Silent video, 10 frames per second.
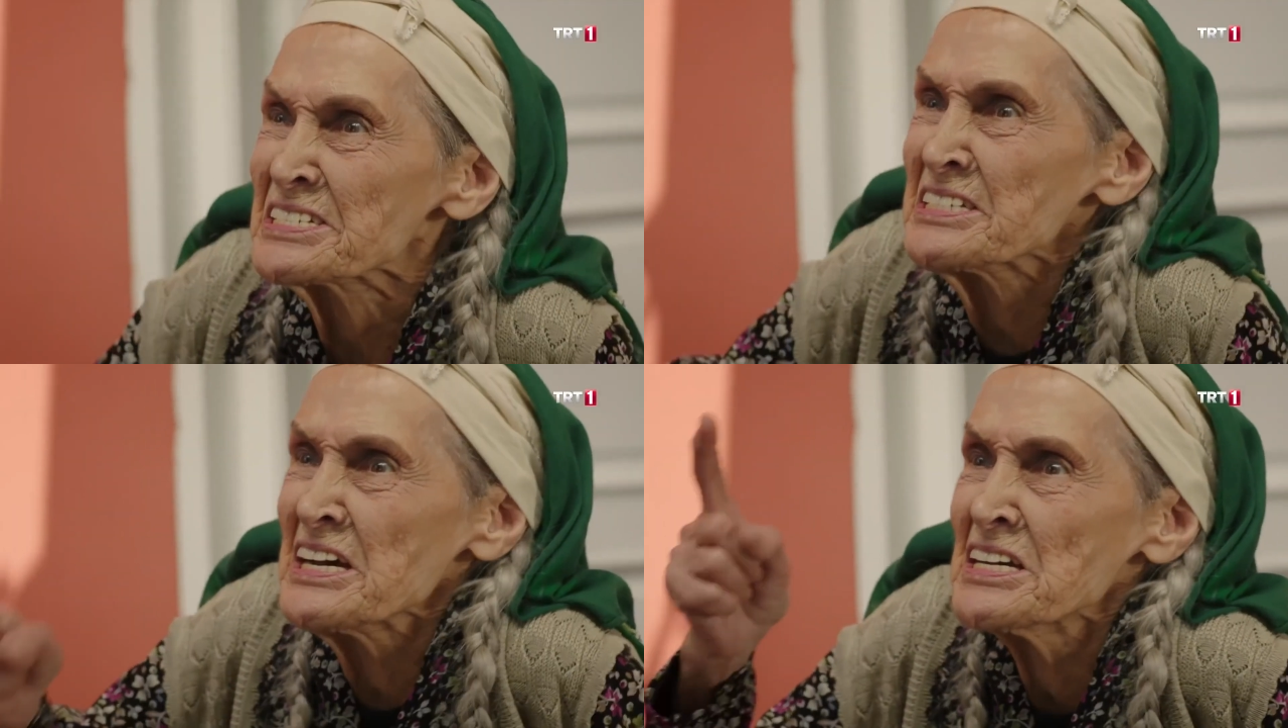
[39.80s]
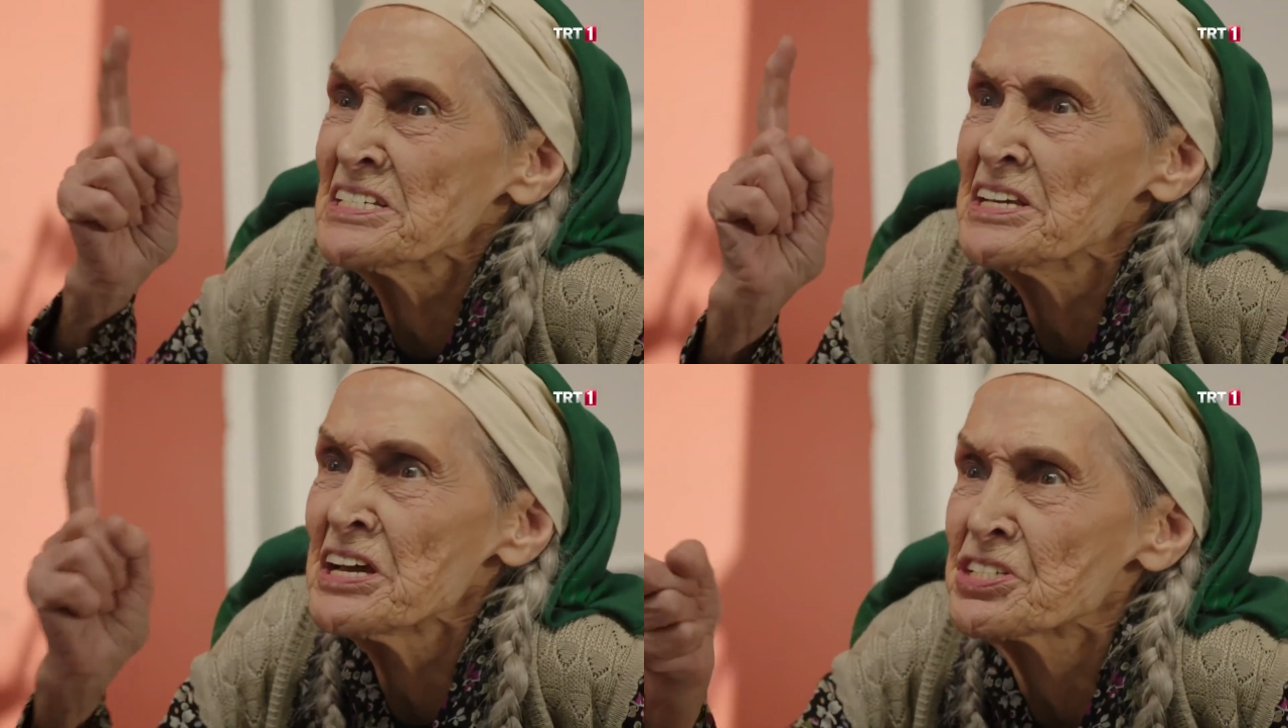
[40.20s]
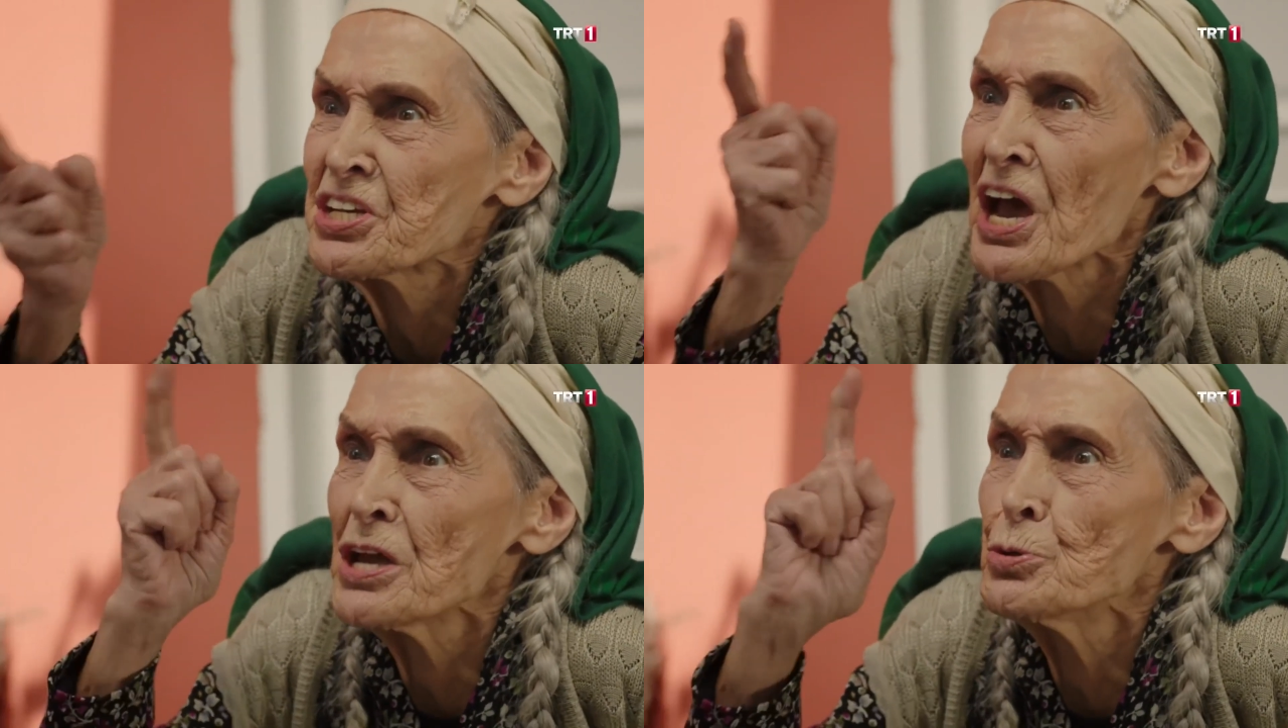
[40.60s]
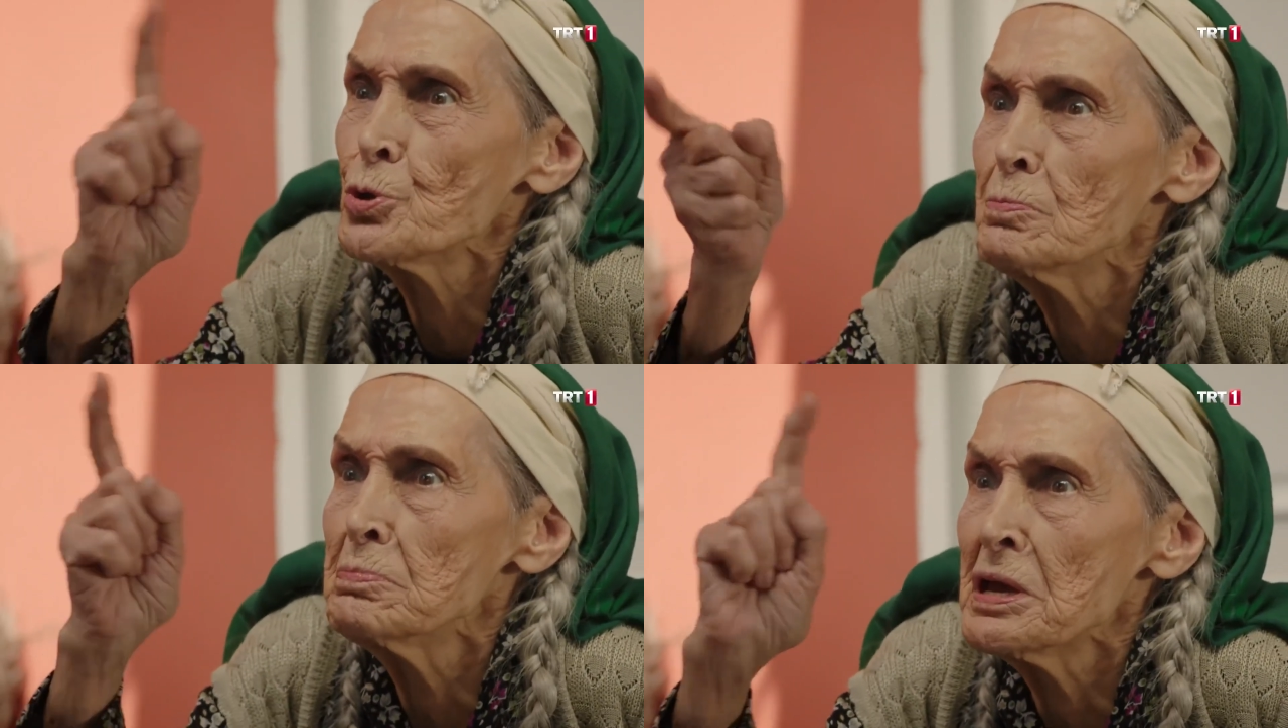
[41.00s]
Sen geçen
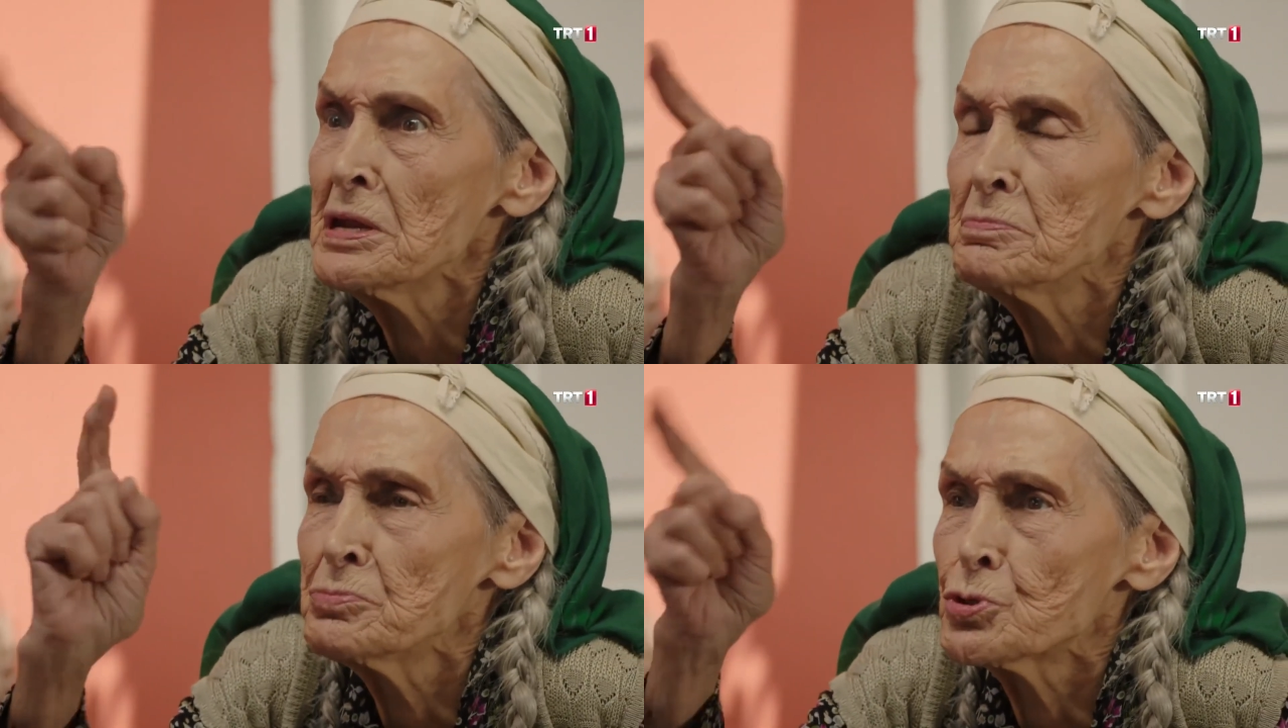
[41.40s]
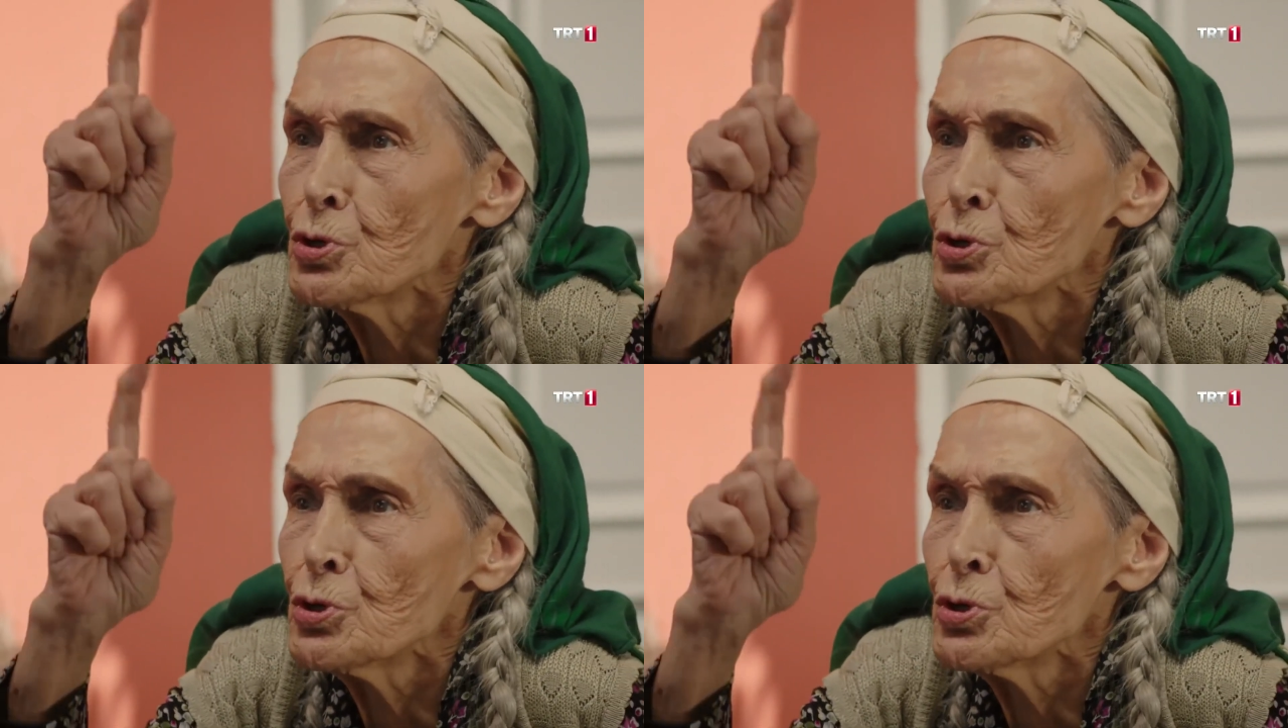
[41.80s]
gün benim